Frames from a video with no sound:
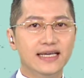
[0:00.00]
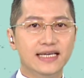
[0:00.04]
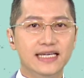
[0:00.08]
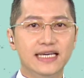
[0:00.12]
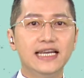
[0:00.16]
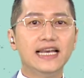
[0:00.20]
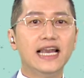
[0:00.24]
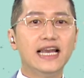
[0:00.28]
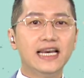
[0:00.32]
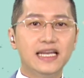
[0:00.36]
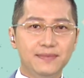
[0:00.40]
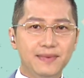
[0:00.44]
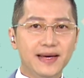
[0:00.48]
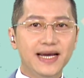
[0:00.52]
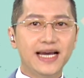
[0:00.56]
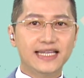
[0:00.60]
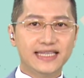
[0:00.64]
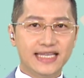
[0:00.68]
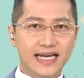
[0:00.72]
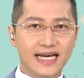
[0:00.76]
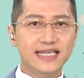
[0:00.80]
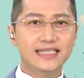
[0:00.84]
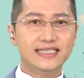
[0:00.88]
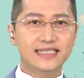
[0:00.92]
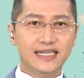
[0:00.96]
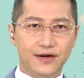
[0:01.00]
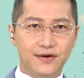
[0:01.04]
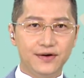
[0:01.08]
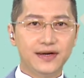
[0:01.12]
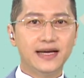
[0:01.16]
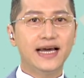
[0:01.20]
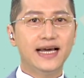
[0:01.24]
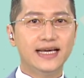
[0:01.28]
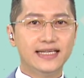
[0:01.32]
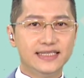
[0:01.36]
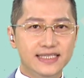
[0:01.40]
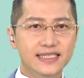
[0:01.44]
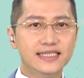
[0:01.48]
今仔日要甲大家小
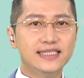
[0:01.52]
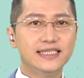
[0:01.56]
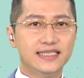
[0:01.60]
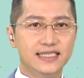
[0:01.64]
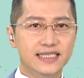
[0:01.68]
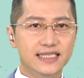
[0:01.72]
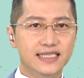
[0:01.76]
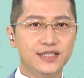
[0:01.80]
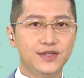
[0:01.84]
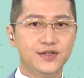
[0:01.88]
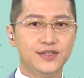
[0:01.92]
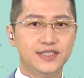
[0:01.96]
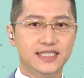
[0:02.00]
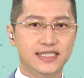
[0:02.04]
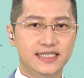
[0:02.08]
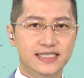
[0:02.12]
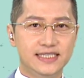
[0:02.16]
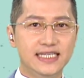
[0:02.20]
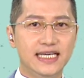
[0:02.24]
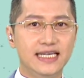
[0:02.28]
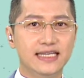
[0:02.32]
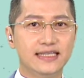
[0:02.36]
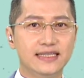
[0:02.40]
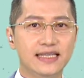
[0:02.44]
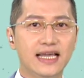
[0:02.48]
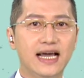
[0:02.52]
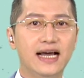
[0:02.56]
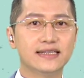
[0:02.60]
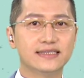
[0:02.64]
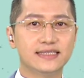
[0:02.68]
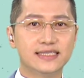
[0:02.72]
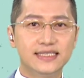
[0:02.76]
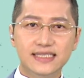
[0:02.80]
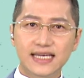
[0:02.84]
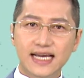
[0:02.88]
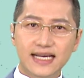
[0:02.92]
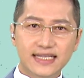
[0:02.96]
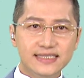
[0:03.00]
解，这一日就是节，读
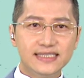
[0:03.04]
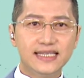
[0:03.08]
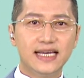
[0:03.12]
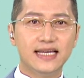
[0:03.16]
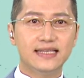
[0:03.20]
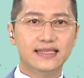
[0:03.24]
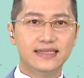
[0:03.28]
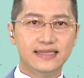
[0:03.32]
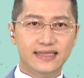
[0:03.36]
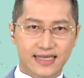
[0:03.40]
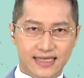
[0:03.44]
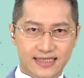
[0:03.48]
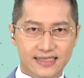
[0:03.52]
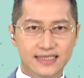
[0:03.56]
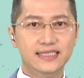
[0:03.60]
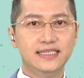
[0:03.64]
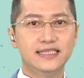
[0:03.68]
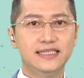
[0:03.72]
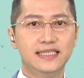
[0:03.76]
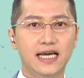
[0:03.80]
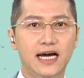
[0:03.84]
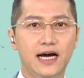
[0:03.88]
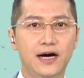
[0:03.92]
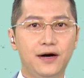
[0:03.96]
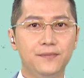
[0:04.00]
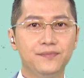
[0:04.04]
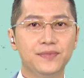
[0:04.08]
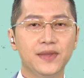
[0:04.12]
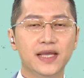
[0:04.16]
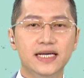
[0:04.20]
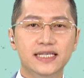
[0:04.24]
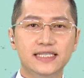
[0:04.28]
字的节第四条。